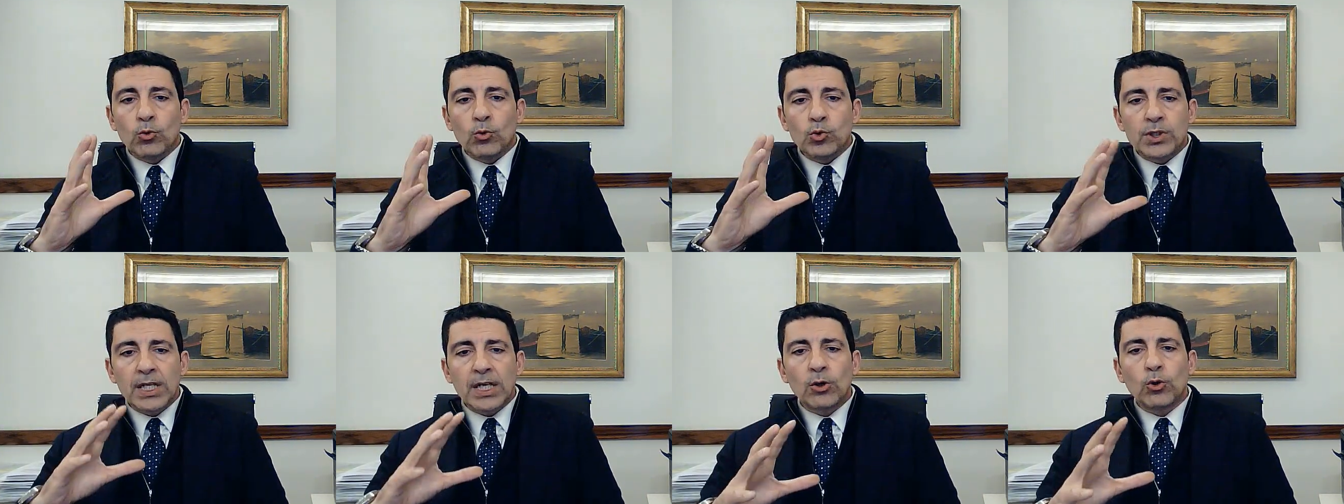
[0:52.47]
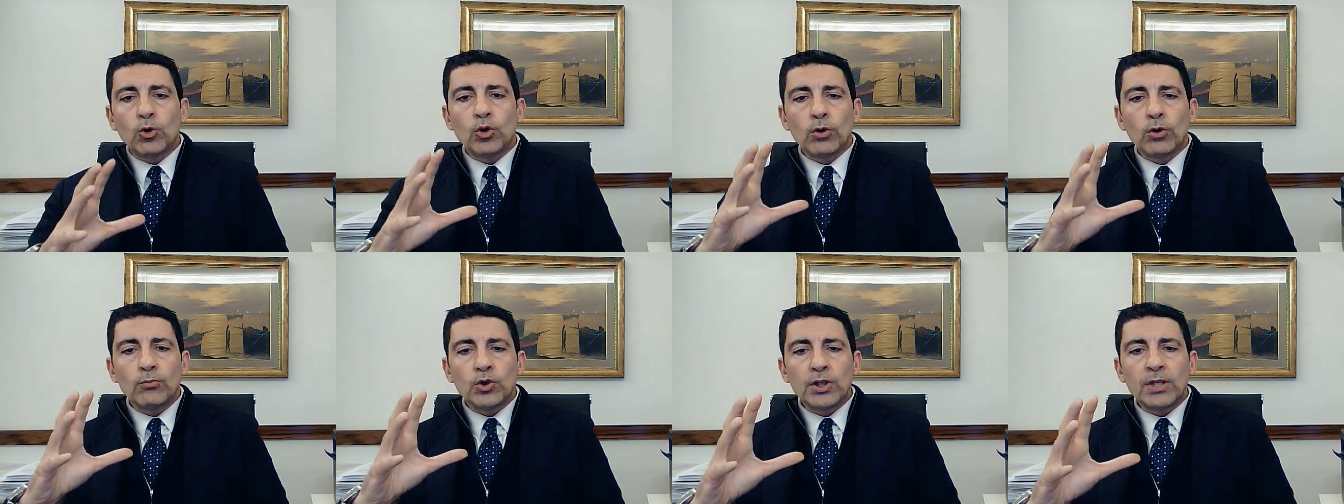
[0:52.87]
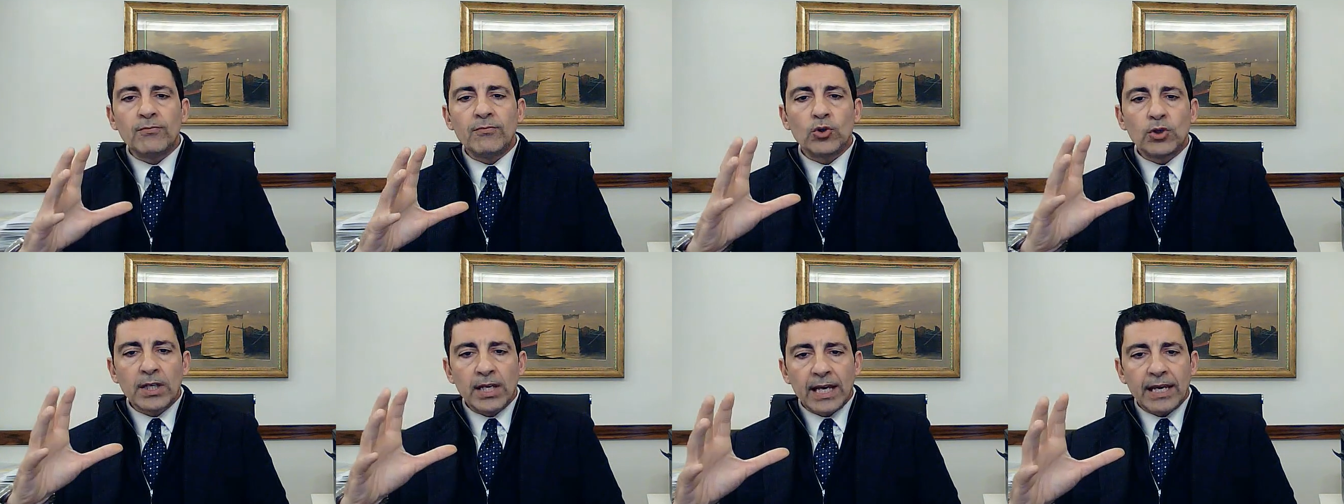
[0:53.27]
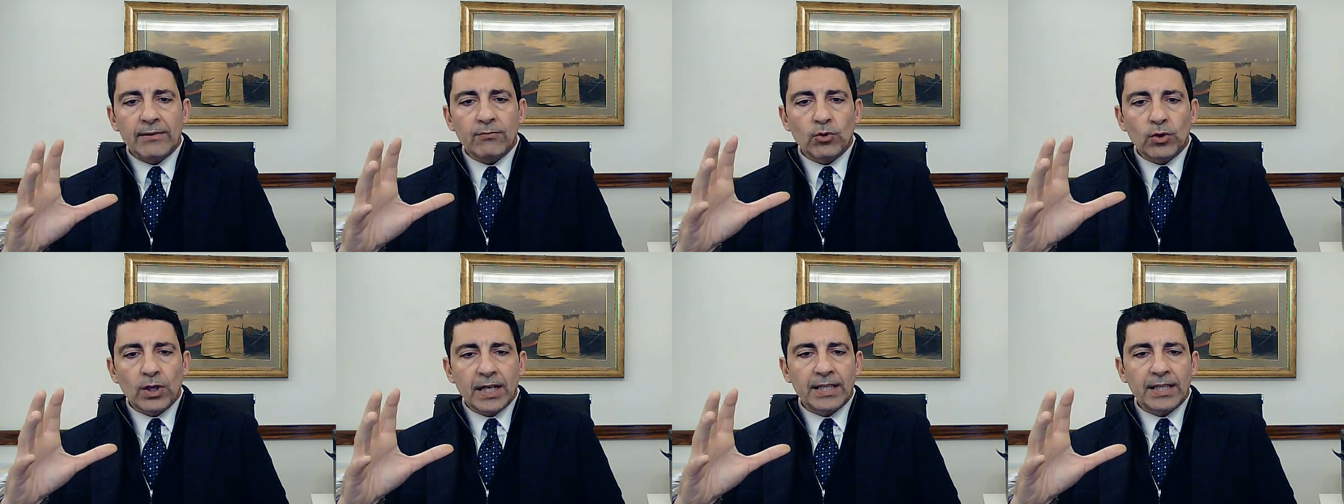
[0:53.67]
Un secondo motivo di
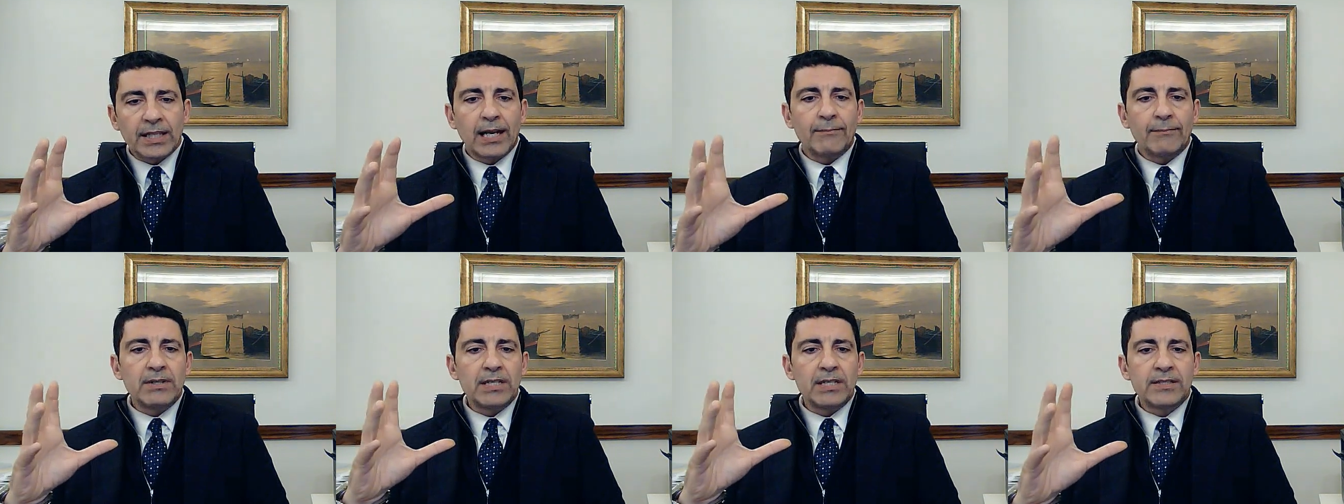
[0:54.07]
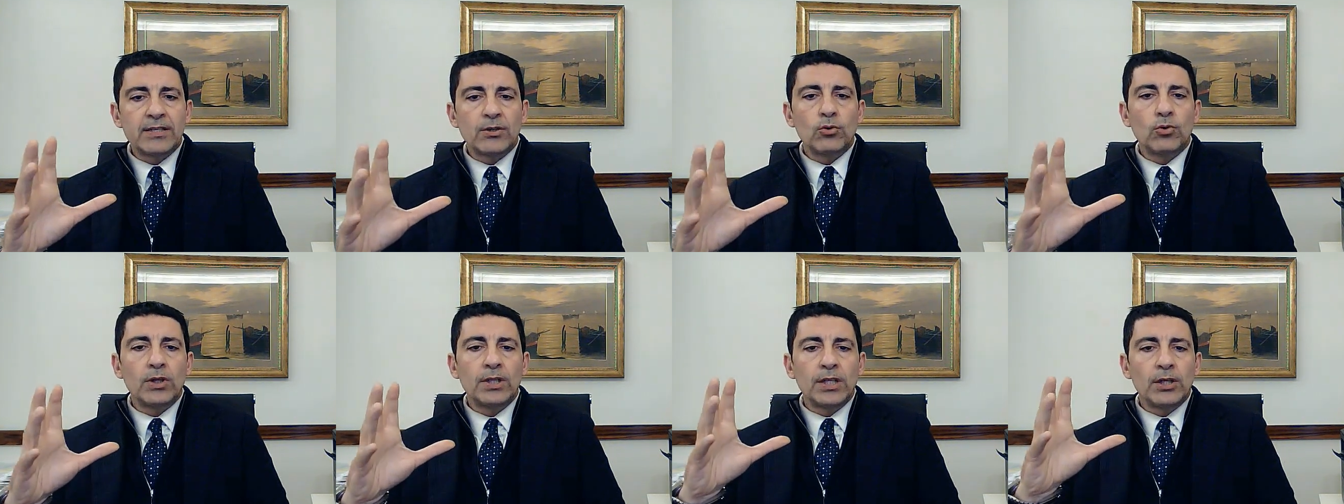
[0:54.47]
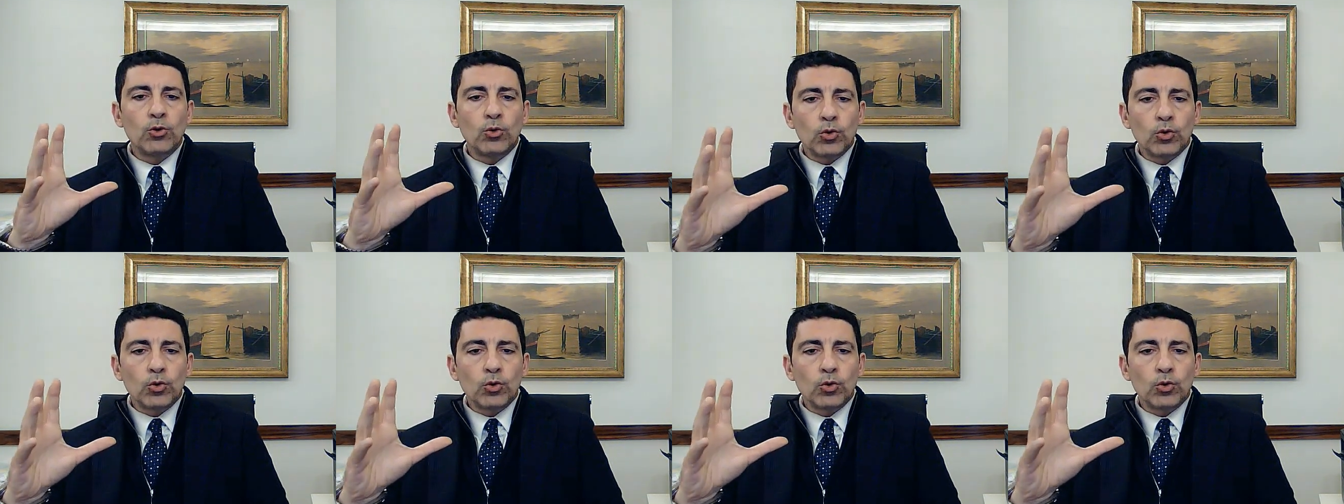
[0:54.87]
revoca dell'amministratore di